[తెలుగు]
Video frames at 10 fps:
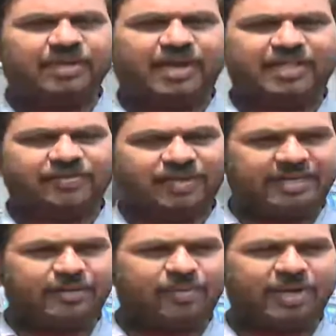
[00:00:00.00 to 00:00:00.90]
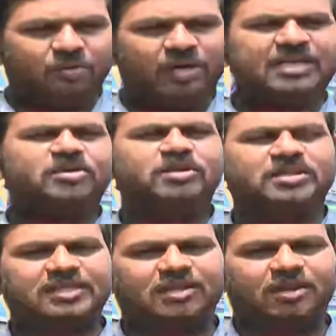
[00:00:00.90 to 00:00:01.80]
అదేవిధంగా ఏప్రిల్ ఒకటి రెండు
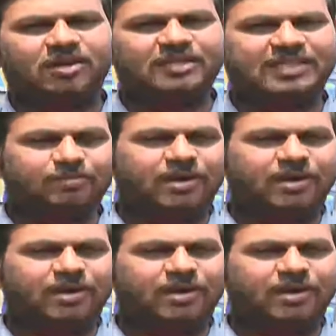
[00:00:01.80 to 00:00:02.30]
తేదీలలో అయితే